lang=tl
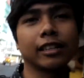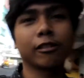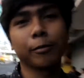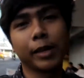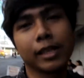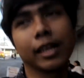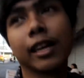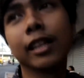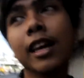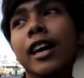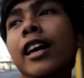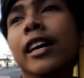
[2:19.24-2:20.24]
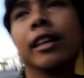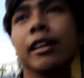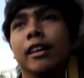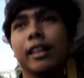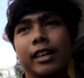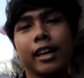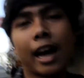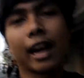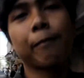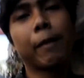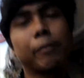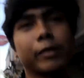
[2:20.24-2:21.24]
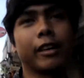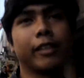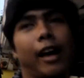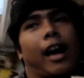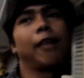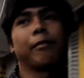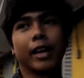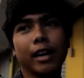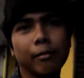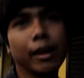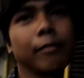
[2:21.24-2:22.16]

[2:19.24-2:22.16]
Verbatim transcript: at tumitingin harapan mo daw ng camera mga